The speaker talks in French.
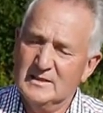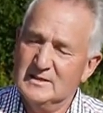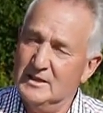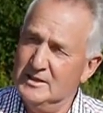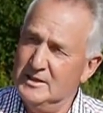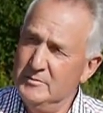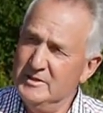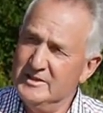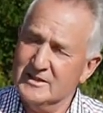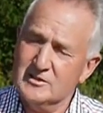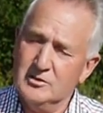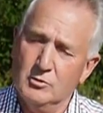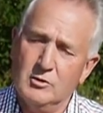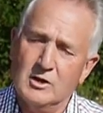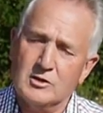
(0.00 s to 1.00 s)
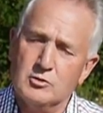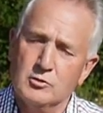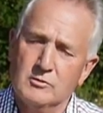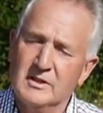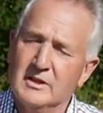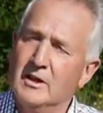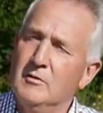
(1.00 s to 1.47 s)
Cette limitation, on la
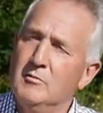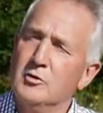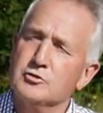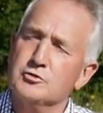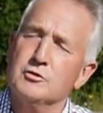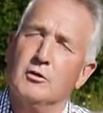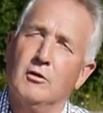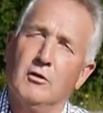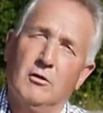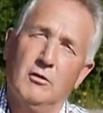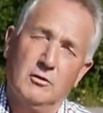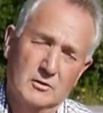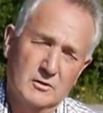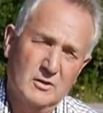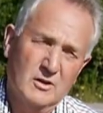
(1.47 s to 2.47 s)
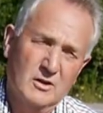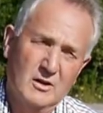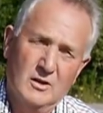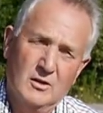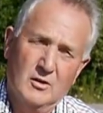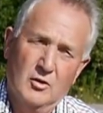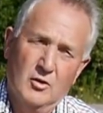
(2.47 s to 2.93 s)
trouve également sur
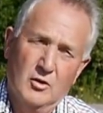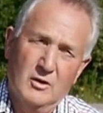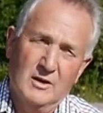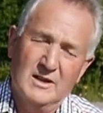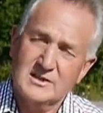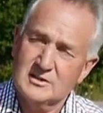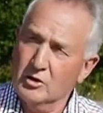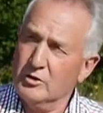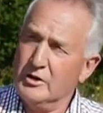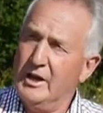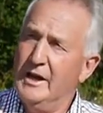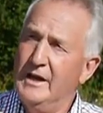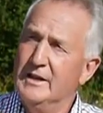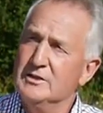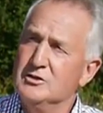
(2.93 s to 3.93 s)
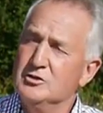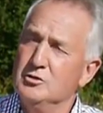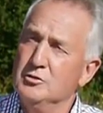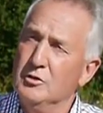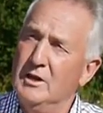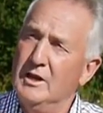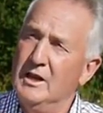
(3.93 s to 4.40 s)
les engrais,
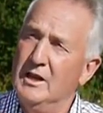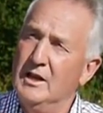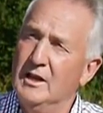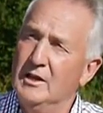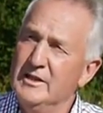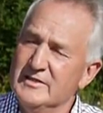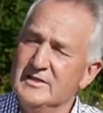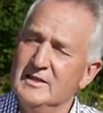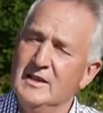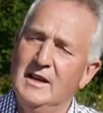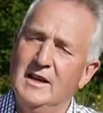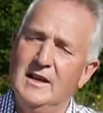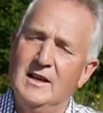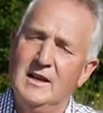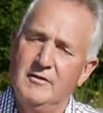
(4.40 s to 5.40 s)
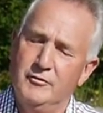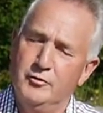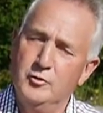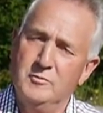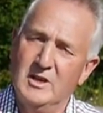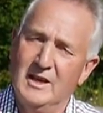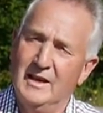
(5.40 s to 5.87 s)
sur les lisiers, les
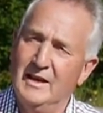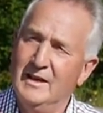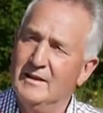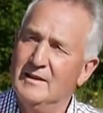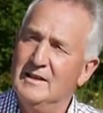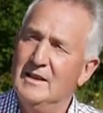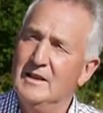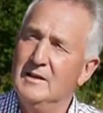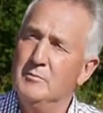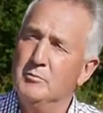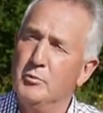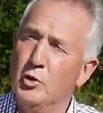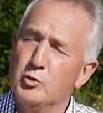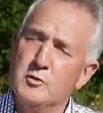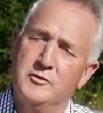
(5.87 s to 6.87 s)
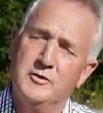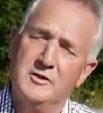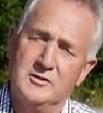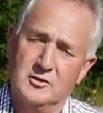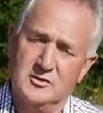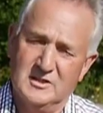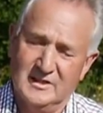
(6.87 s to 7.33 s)
fumiers, les produits
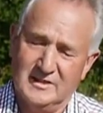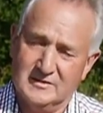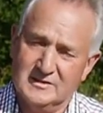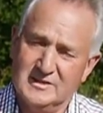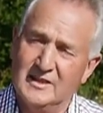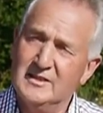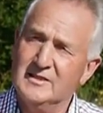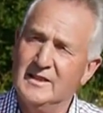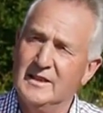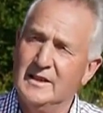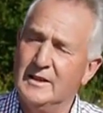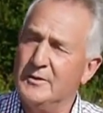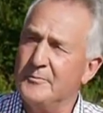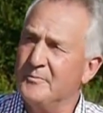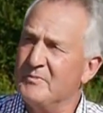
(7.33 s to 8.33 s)
phytosanitaires.